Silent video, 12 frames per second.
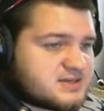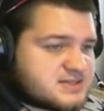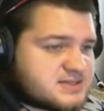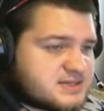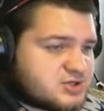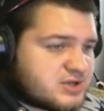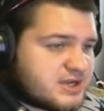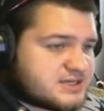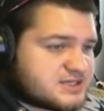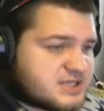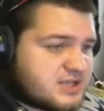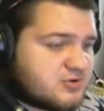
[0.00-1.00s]
Скриншот,
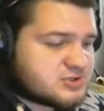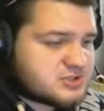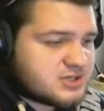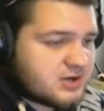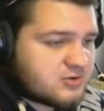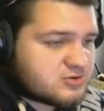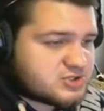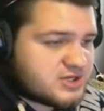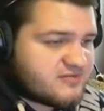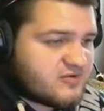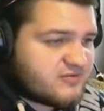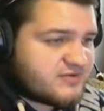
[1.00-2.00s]
конечно, не очень хороший, я
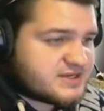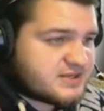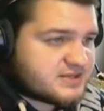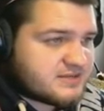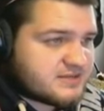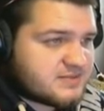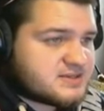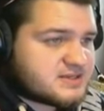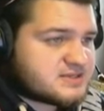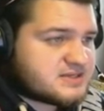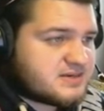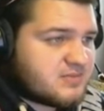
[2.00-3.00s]
его вырезал там со
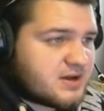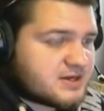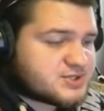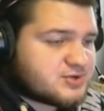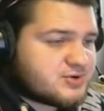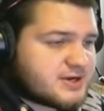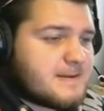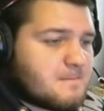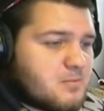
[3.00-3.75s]
стрима Разора,